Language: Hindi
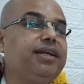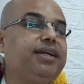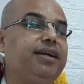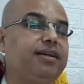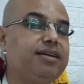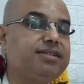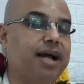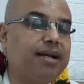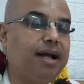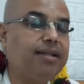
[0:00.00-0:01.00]
ये
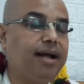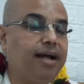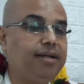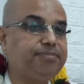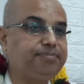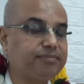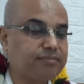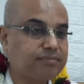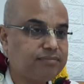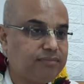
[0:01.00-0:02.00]
दृष्टांत आता है
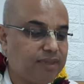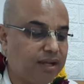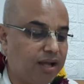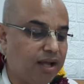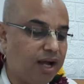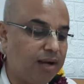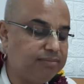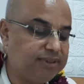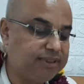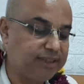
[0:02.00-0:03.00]

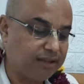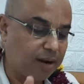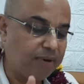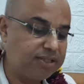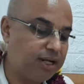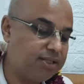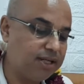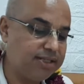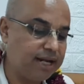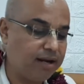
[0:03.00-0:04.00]
हम कमस
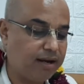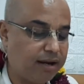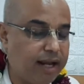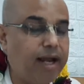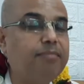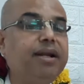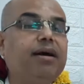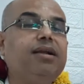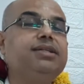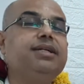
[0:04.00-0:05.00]
चर्चा कर रहे हैं हमने
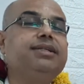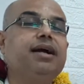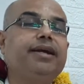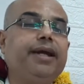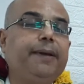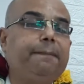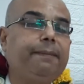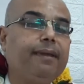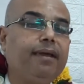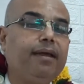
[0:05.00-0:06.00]
कल चर्चा की
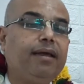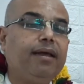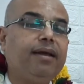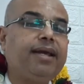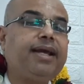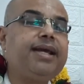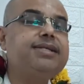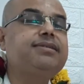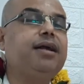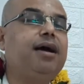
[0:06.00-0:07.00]
कि
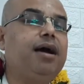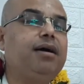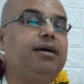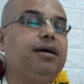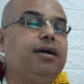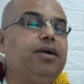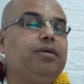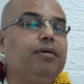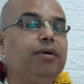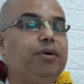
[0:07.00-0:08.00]
किस तरह
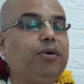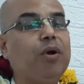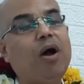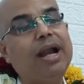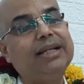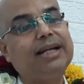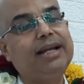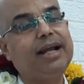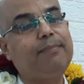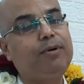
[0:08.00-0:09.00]

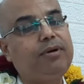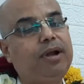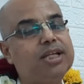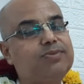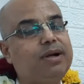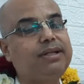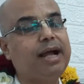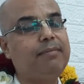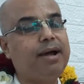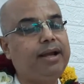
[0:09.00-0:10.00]
द्रोणाचार्य के पुत्र
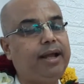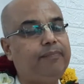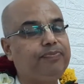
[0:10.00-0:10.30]
अश्वत्थामा ने